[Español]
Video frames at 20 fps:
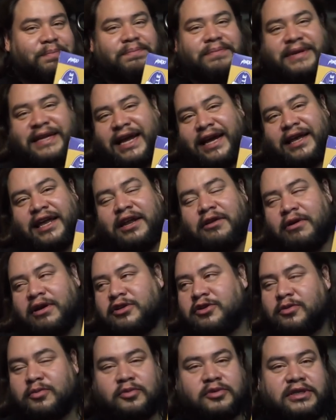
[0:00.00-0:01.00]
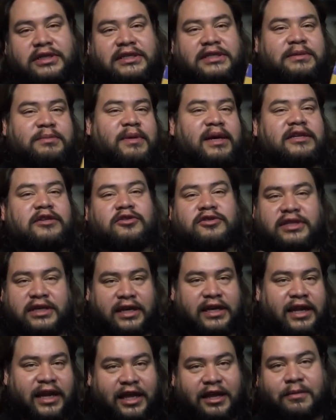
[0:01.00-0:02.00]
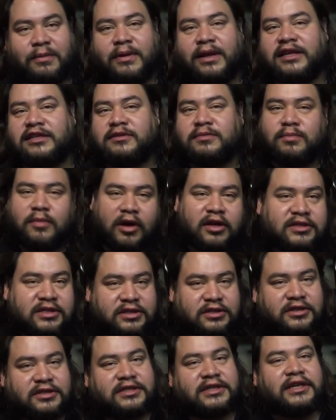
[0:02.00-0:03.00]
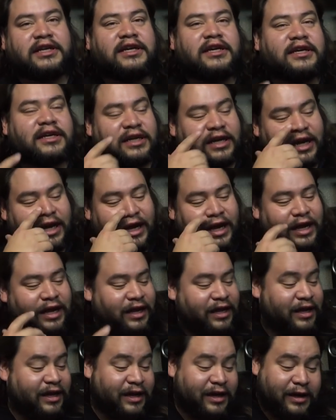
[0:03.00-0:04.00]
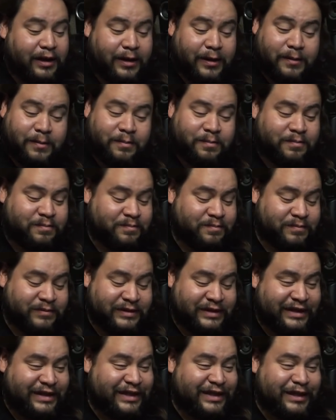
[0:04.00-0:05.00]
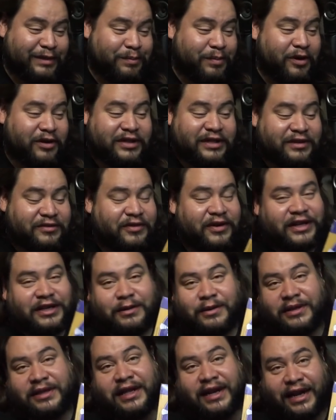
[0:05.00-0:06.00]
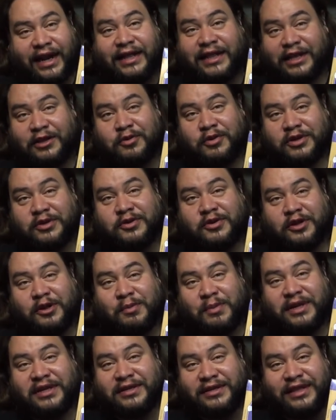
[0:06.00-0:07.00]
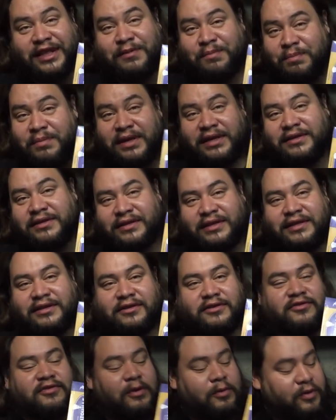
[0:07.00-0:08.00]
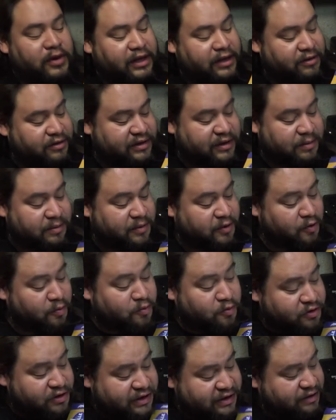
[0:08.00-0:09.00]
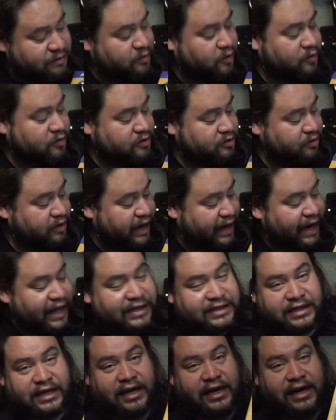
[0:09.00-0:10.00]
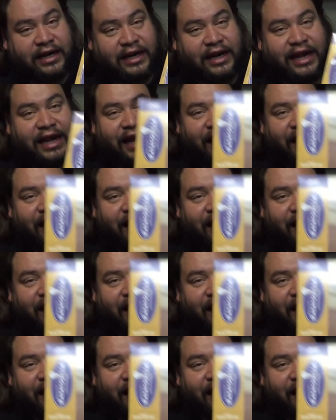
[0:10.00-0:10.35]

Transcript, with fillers: Giacchino ha hecho muchísimas, Los Increíbles, monsters Inc. Eh, pero pero Rata Ratatouille es uno de mis, de mis discos favoritos y a mí me dio muchísimo gusto que lanzaran